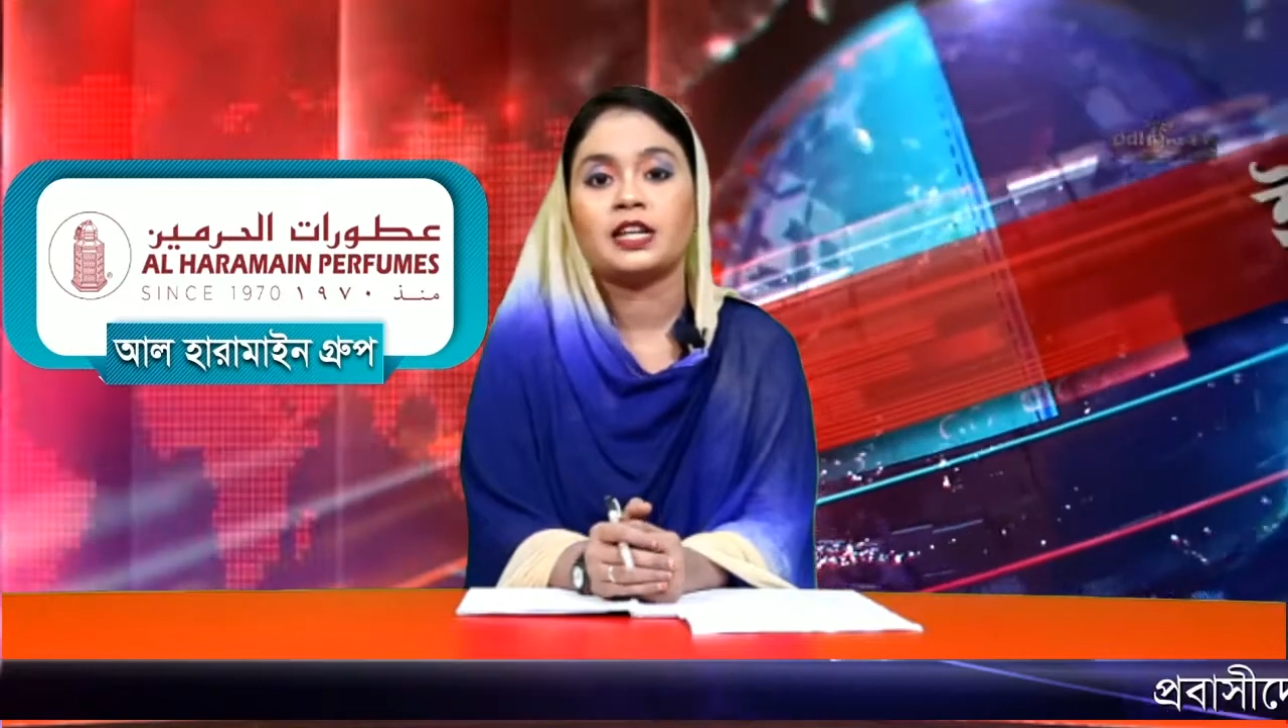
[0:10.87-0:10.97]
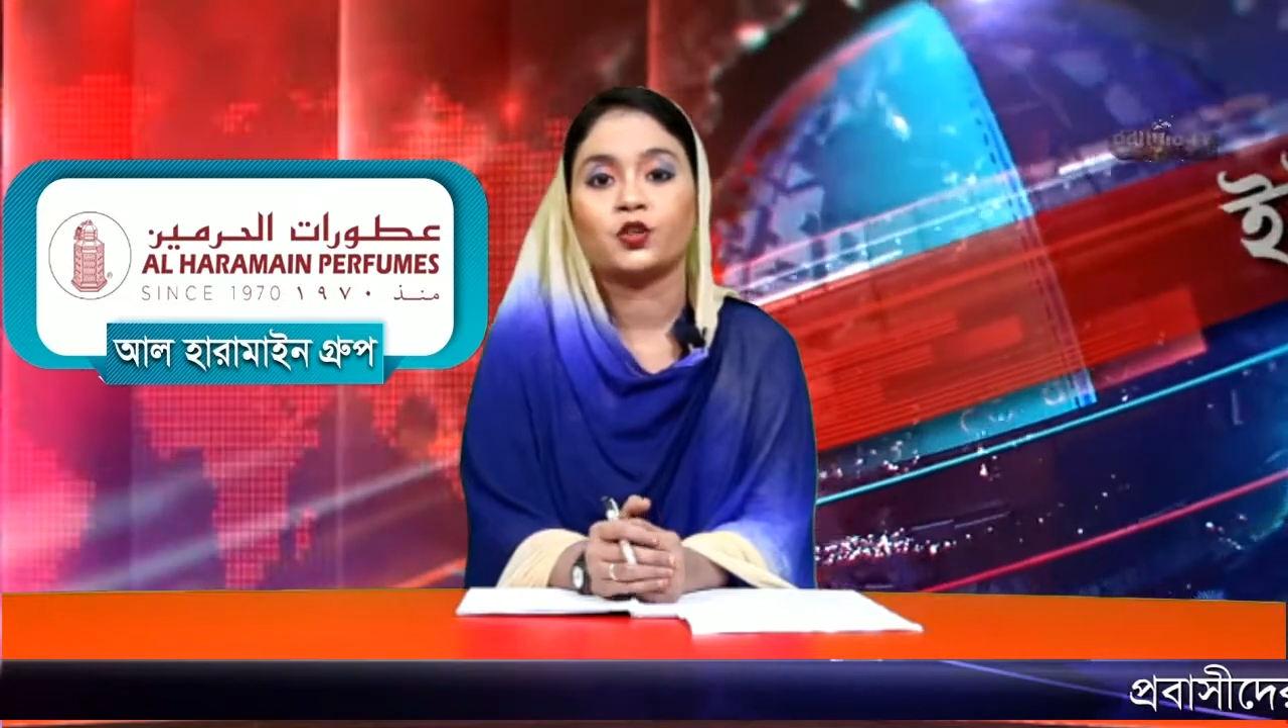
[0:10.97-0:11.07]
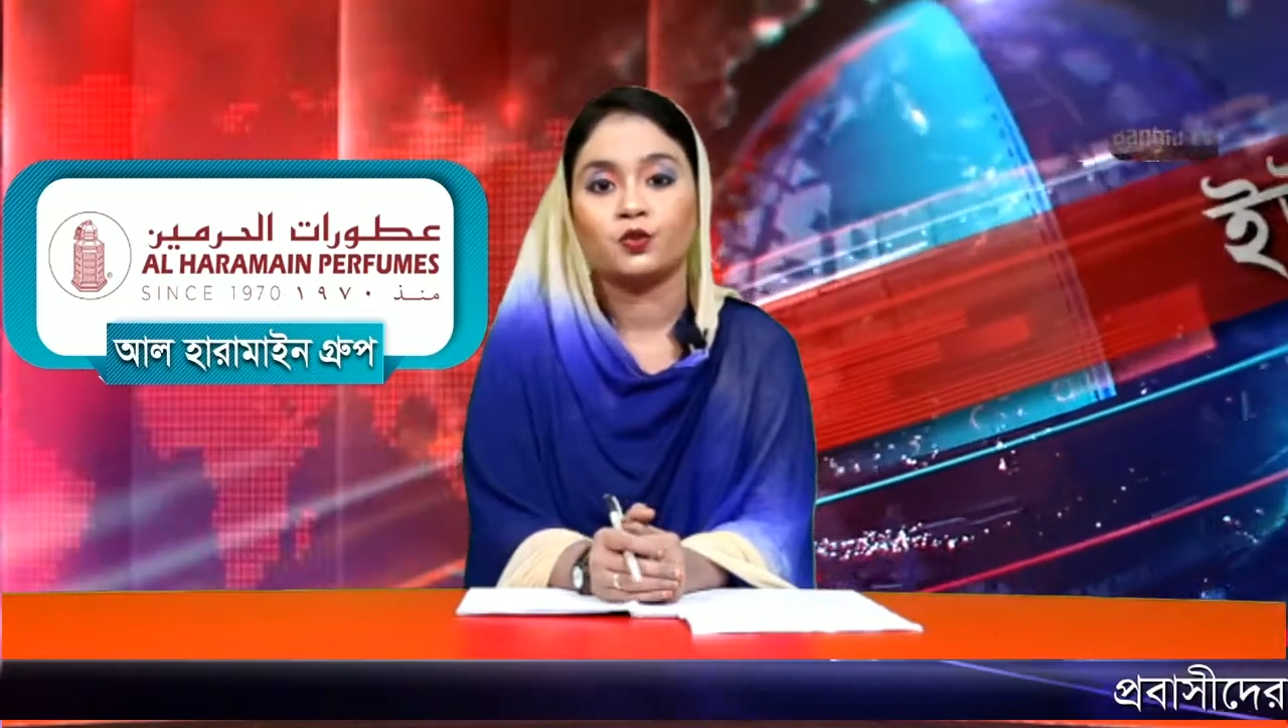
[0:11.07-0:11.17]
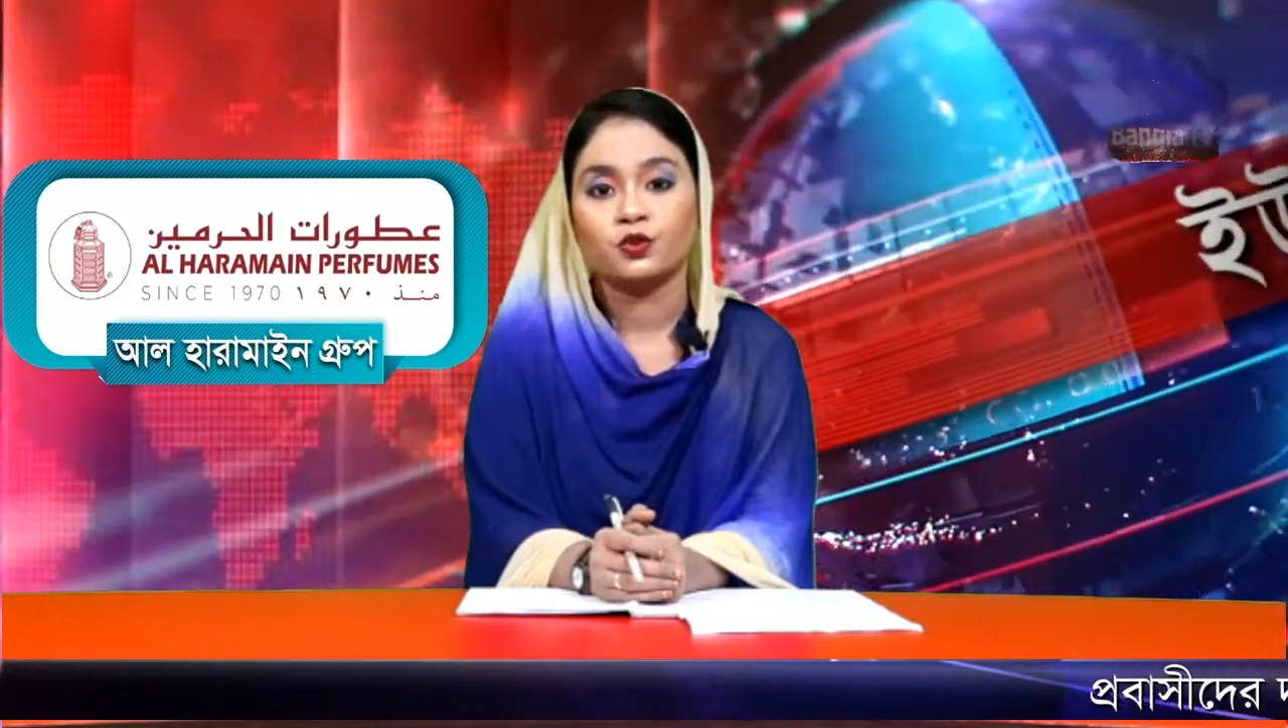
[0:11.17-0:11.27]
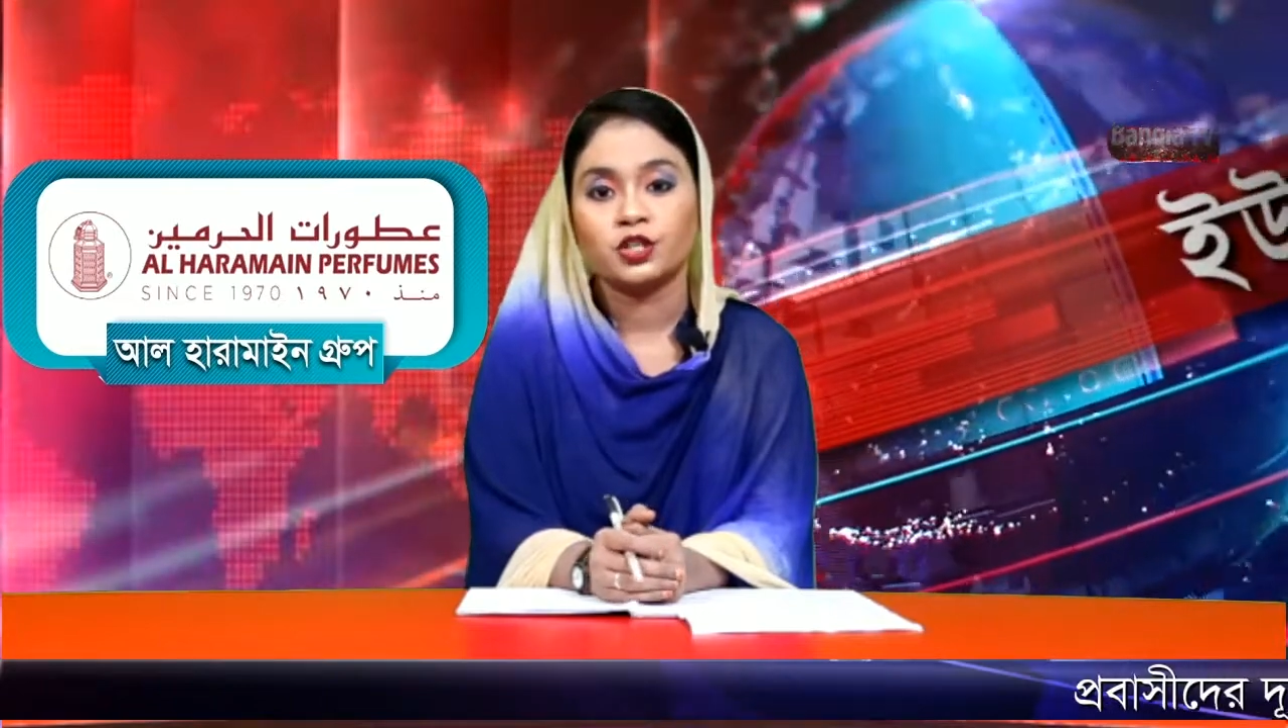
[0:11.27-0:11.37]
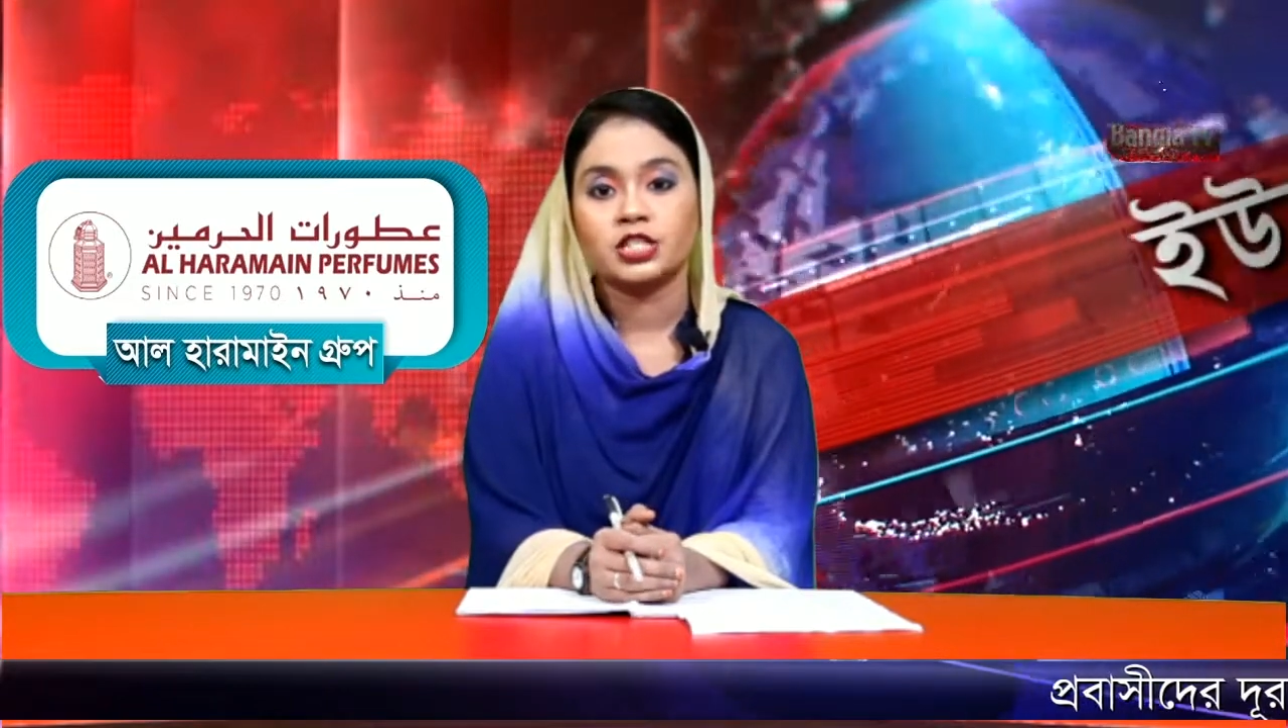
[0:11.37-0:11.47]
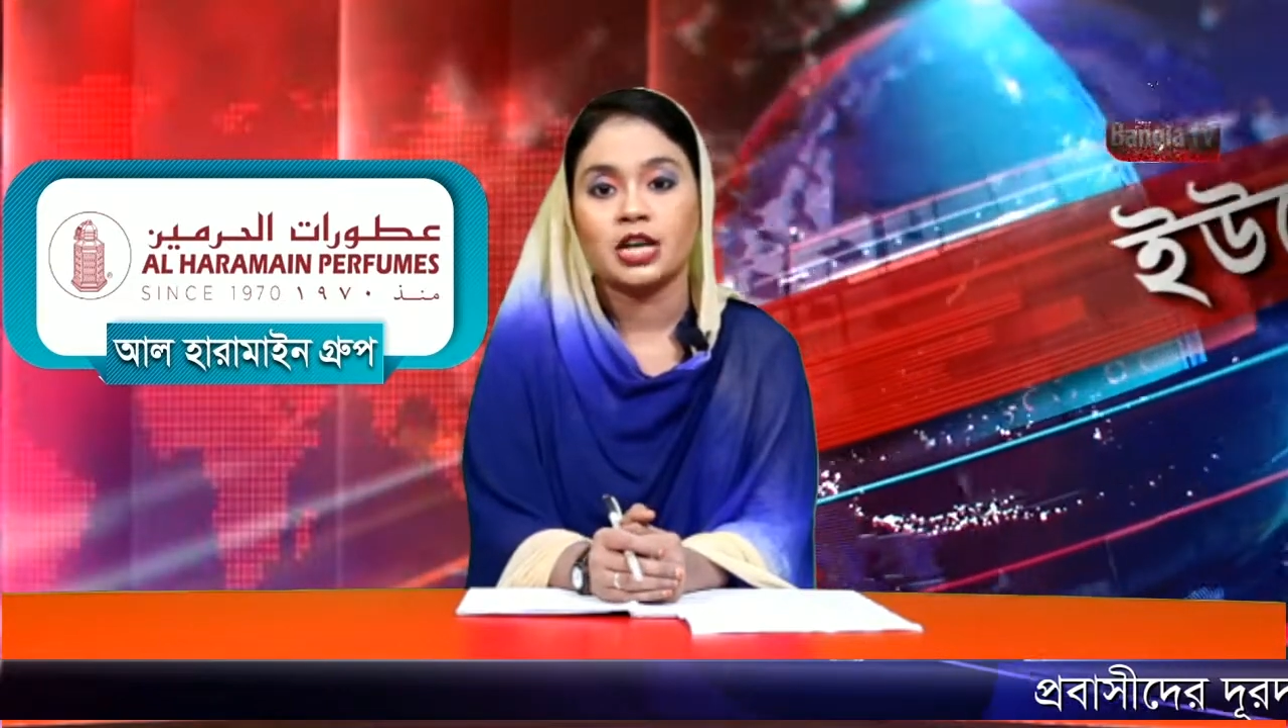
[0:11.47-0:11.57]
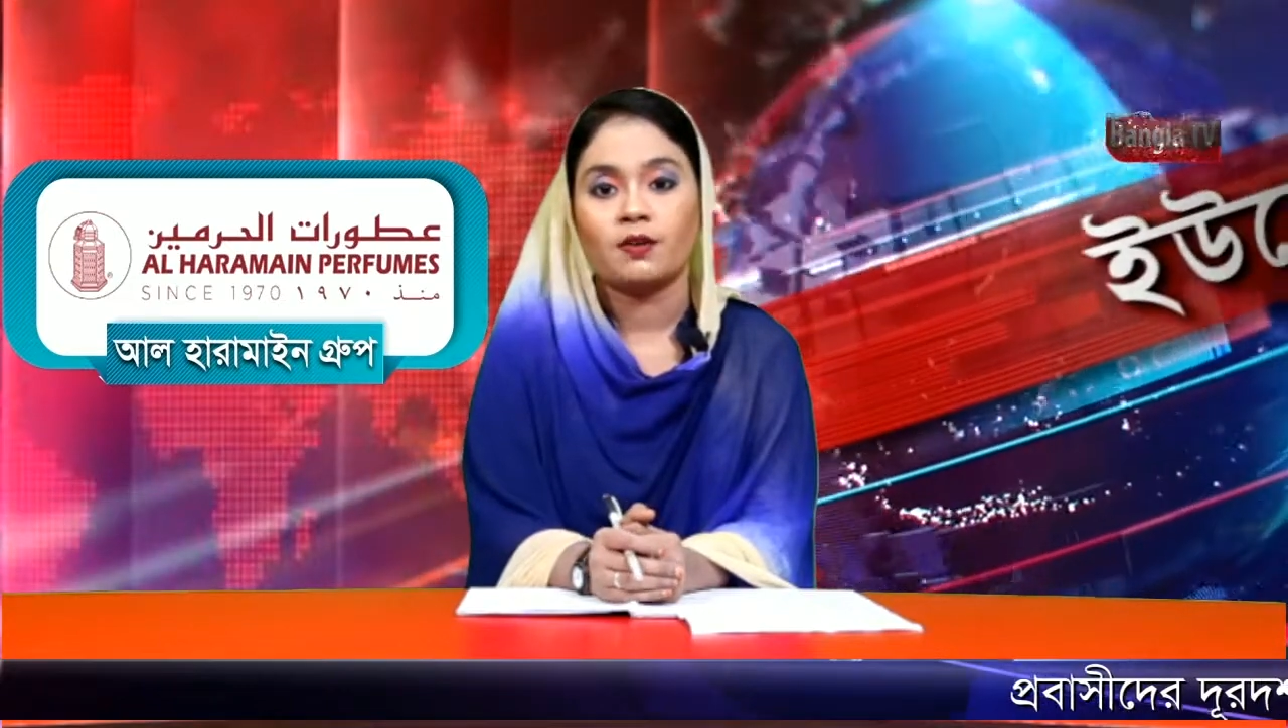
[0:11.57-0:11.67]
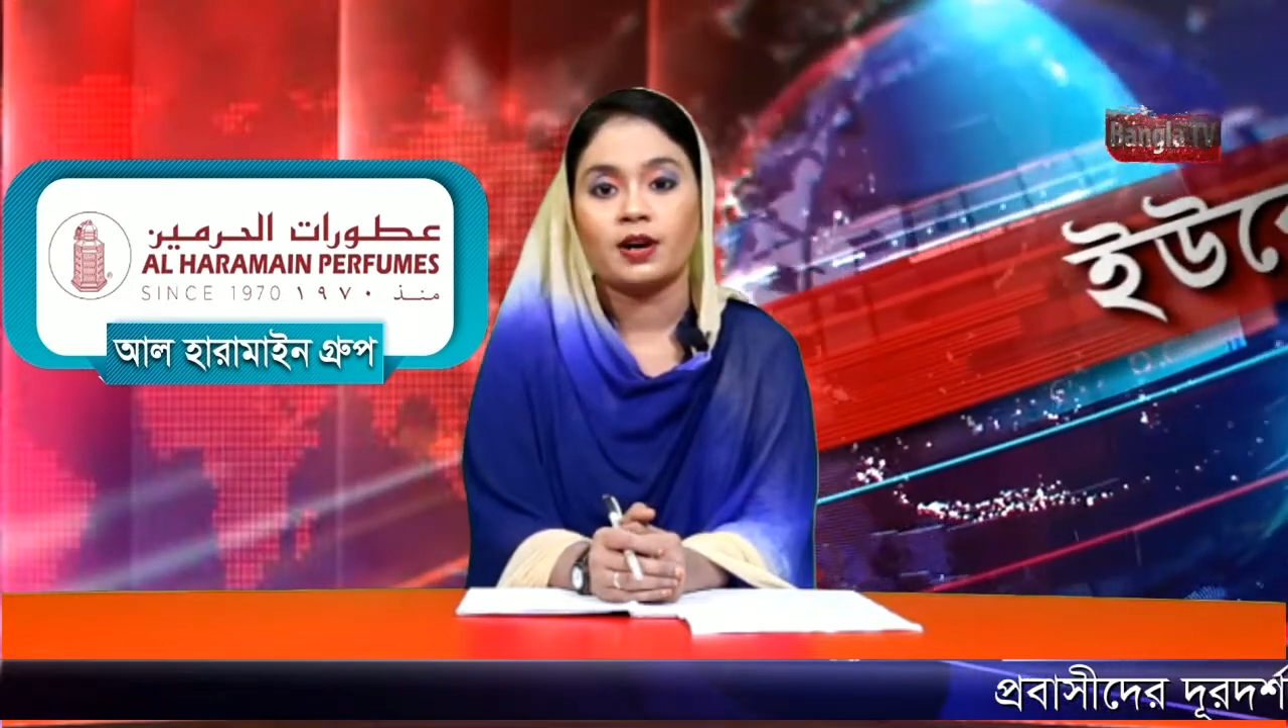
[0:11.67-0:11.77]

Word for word: ঘুষ চাওয়া